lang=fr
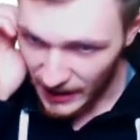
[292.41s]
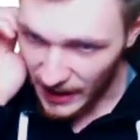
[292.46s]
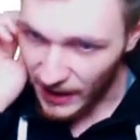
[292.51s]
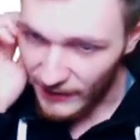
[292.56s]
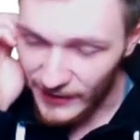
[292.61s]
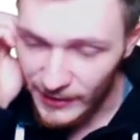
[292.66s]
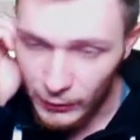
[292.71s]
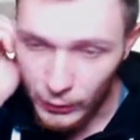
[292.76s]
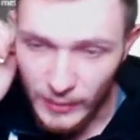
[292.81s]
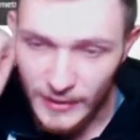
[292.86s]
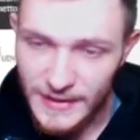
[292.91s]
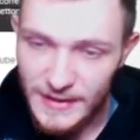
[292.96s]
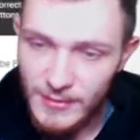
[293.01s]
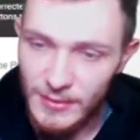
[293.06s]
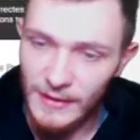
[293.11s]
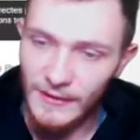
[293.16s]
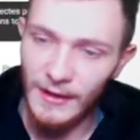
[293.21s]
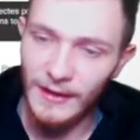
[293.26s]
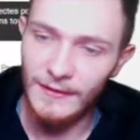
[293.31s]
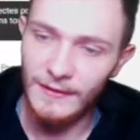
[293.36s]
avec le Let's
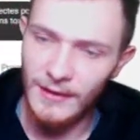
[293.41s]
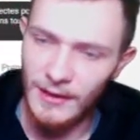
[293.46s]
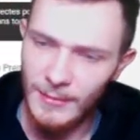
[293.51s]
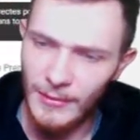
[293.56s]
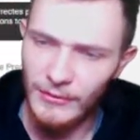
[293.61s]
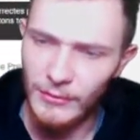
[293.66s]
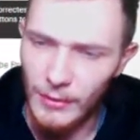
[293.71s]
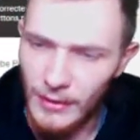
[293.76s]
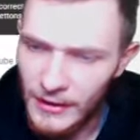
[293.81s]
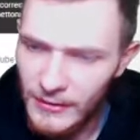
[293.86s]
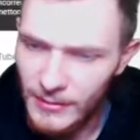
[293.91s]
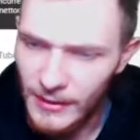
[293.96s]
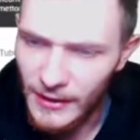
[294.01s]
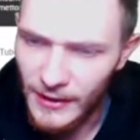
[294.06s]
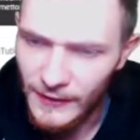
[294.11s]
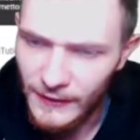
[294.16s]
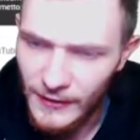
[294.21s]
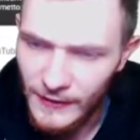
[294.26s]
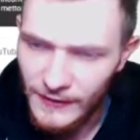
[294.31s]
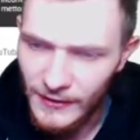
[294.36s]
Play de Red Dead, parce que le Let's Play Red Dead,